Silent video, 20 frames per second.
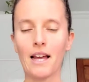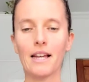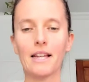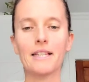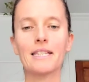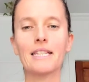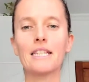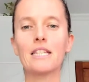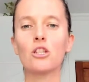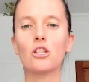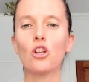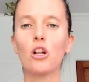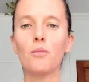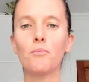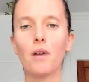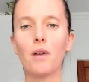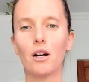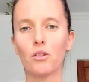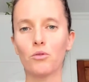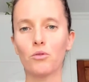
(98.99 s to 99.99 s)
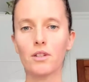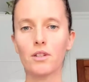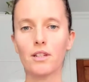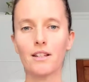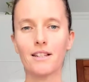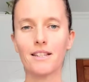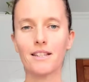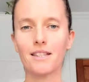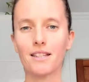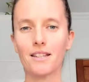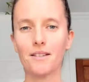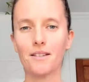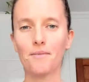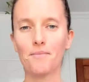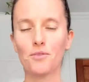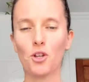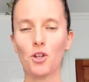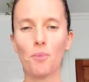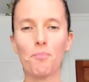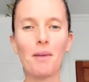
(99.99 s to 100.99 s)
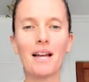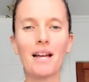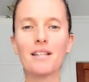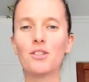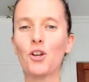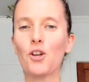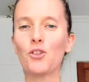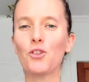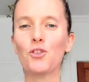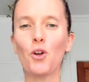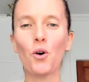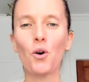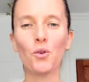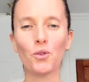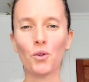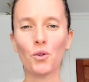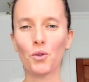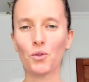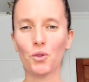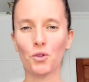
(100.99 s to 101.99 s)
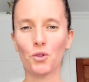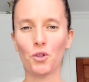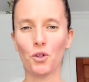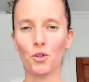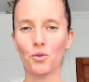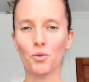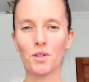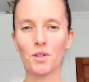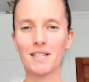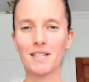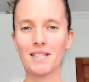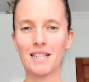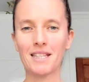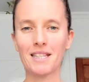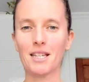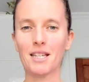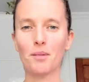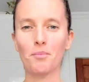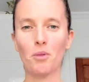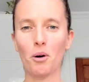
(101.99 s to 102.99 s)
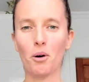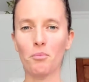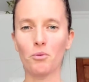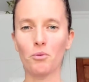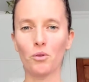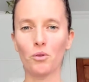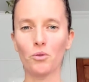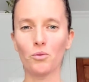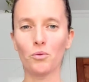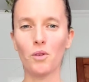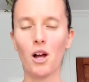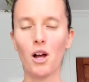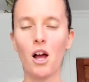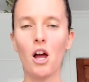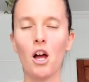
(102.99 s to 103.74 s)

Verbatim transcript: Et c'est seulement nous qui le sait. Il n'y a personne d'autre autour de nous qui sait ce qui est bon pour nous.